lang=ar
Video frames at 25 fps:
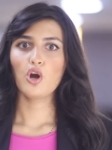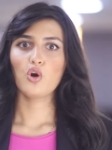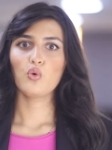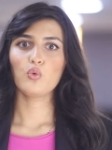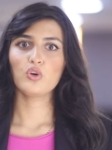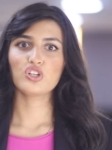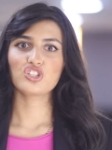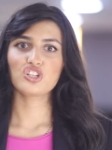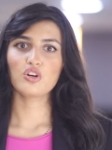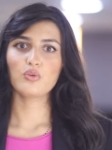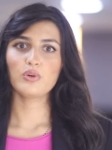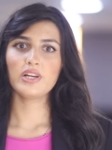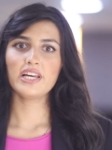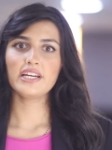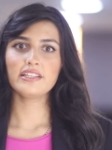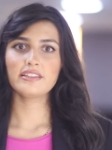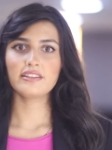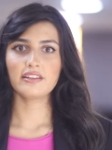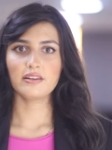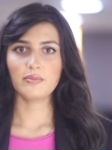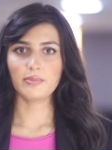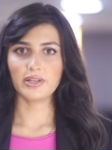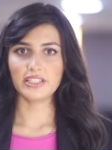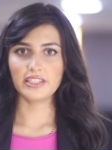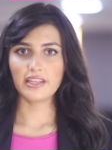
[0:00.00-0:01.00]
وجولات
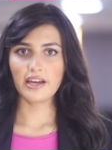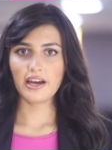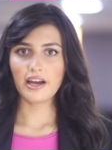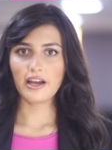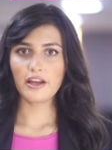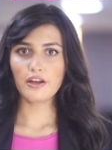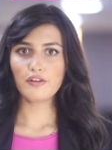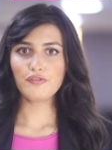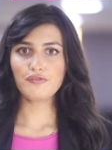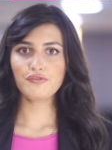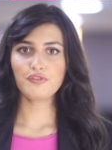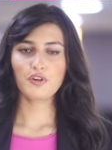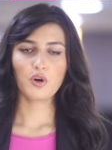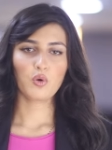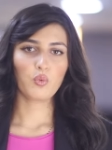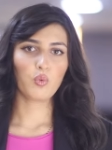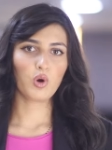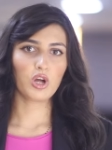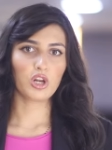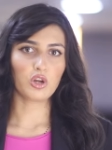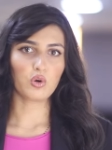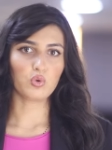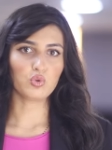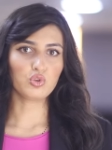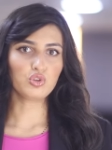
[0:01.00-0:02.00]
المتاحف
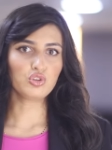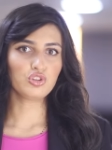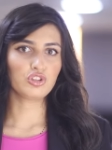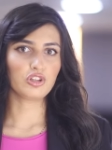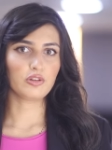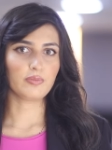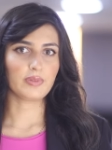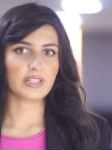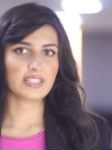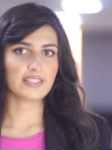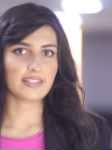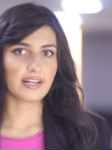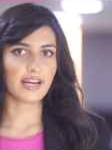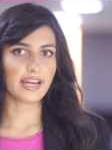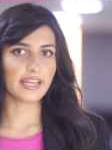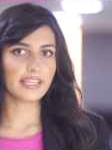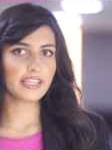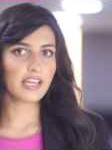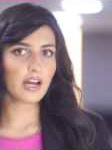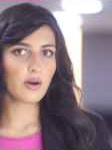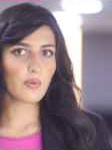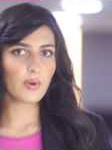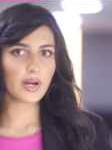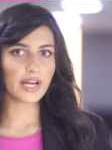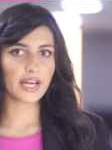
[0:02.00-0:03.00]
والعروض
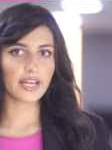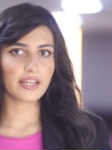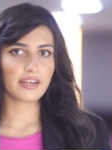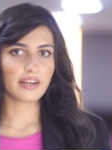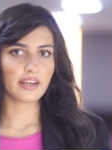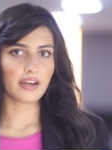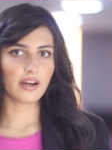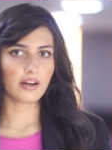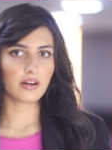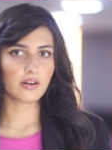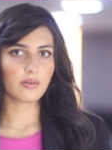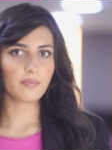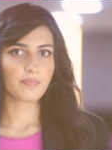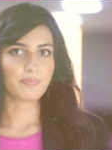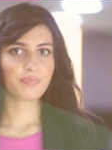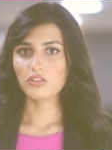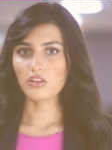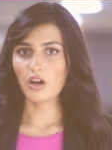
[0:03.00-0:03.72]
المسرحية وغيرها